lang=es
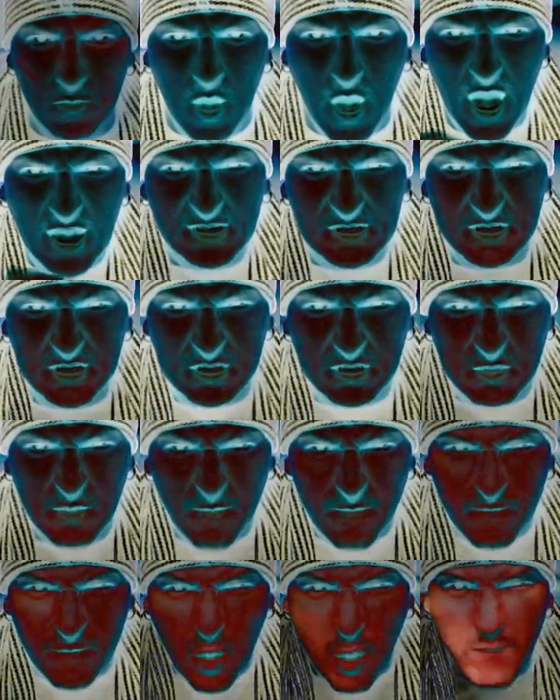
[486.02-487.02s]
Exit
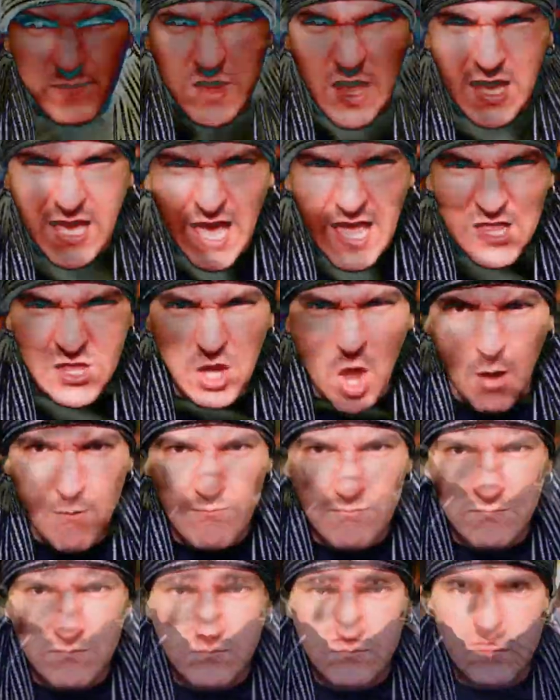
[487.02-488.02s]
from the
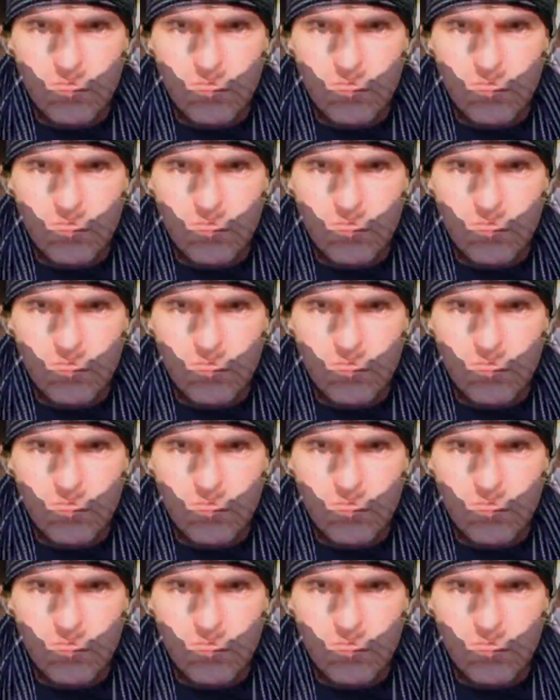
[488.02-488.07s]
kingdom.